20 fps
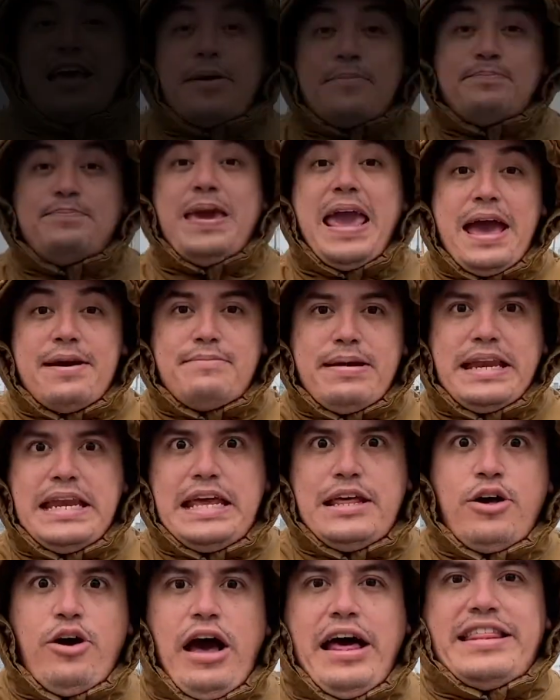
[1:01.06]

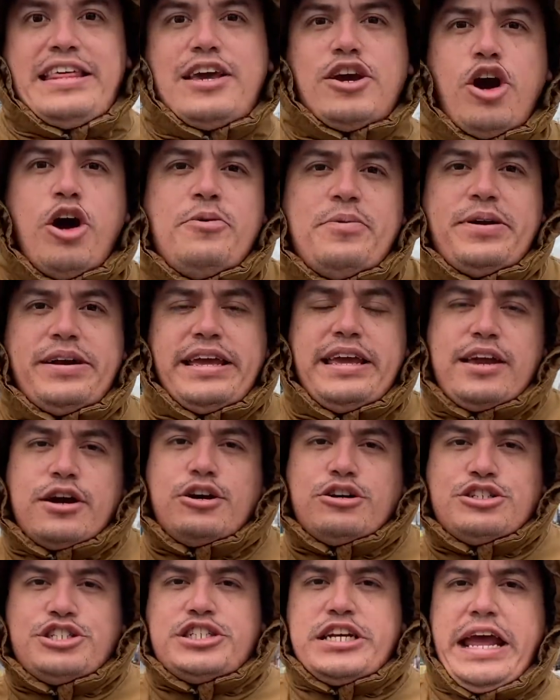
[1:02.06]
Bienvenidos a Discovering
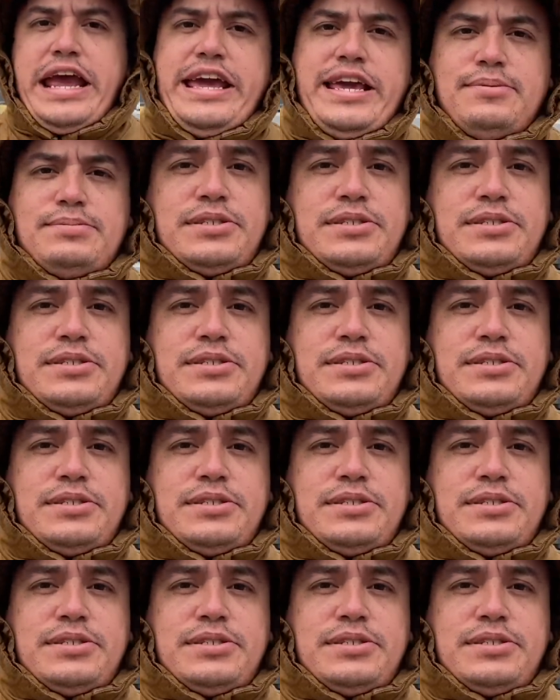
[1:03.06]
con James.